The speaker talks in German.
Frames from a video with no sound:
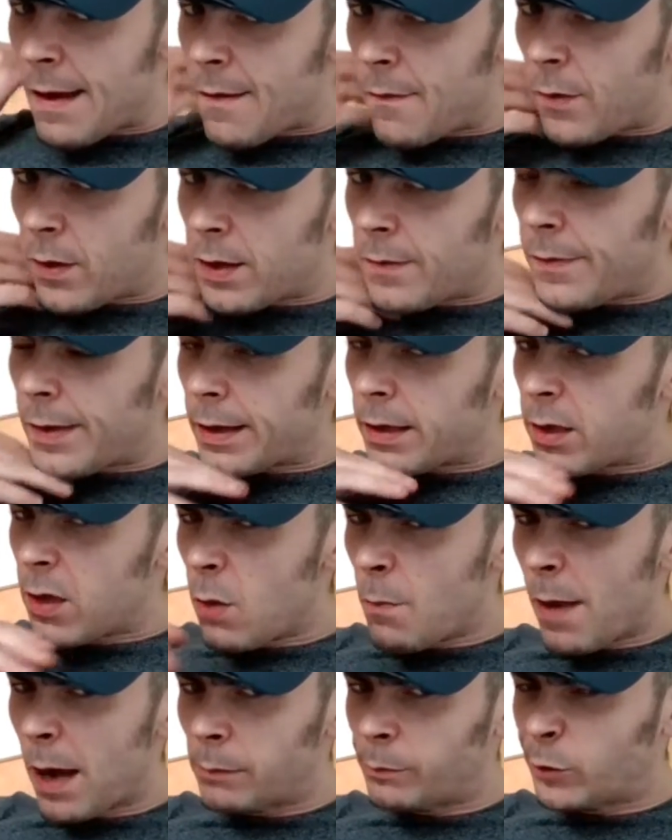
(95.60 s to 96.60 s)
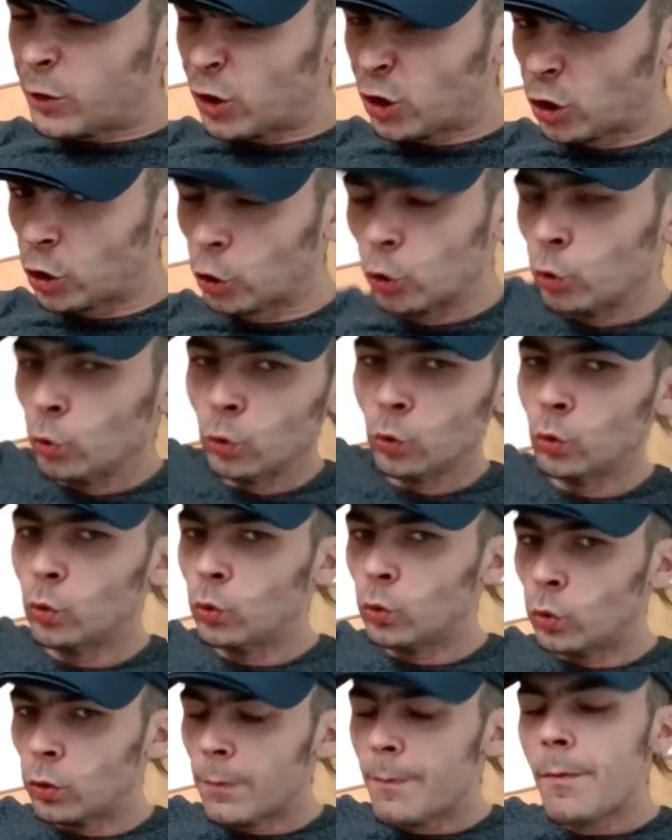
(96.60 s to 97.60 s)
Von der Väterbahnhof.
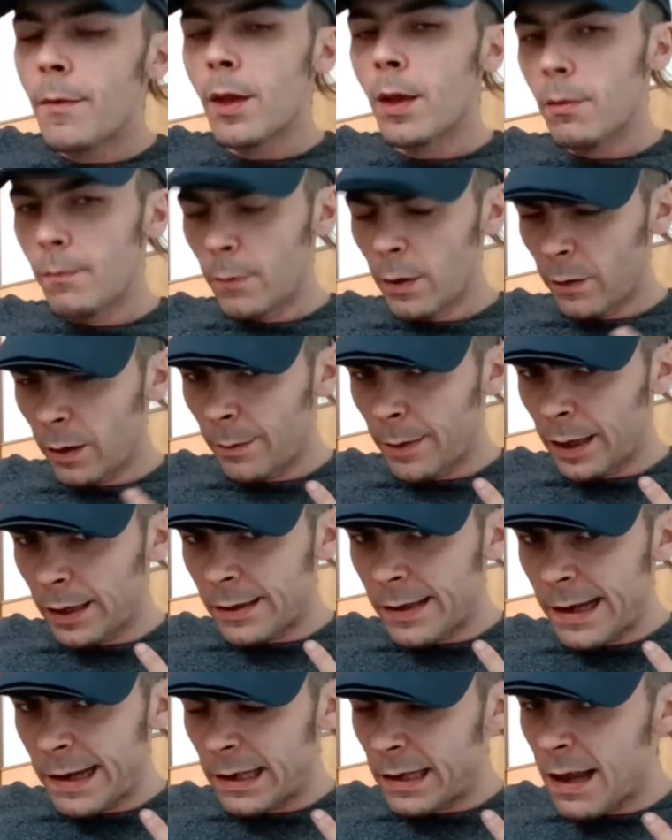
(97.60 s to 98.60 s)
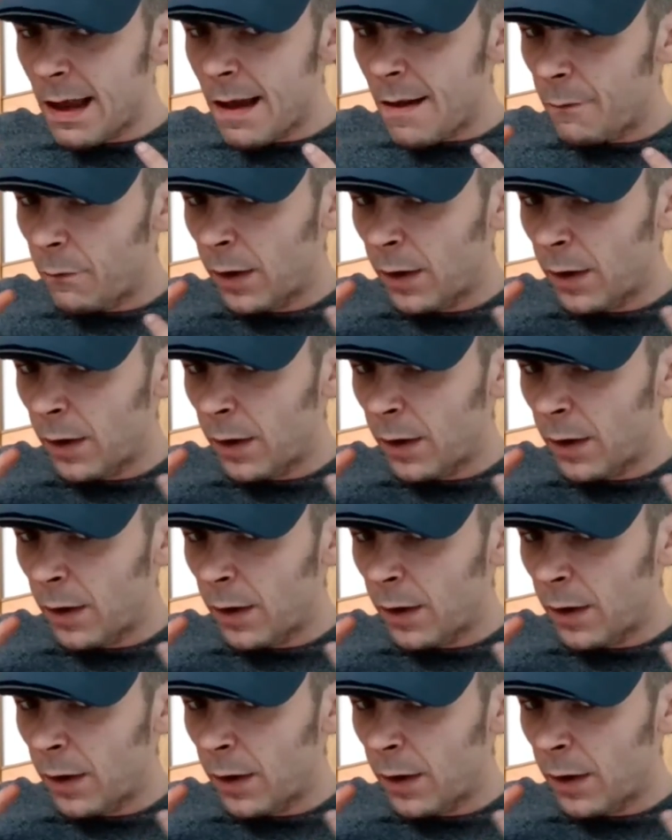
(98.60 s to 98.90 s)
Da waren bei der Sicht.